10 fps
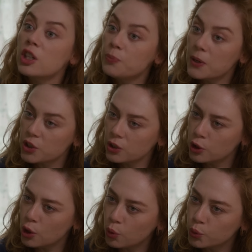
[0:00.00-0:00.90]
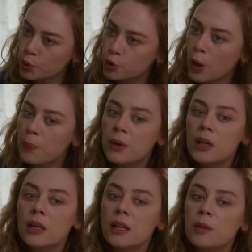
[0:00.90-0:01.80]
Vakıf başkanıyla konuşacağım.
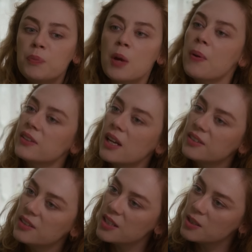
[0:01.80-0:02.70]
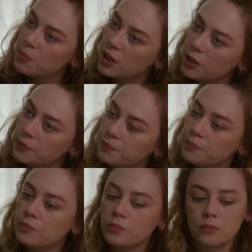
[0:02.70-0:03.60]
E, bir de benden dinlesin bakalım.
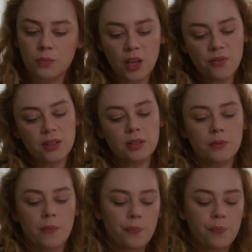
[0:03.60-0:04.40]
Evet. Evet.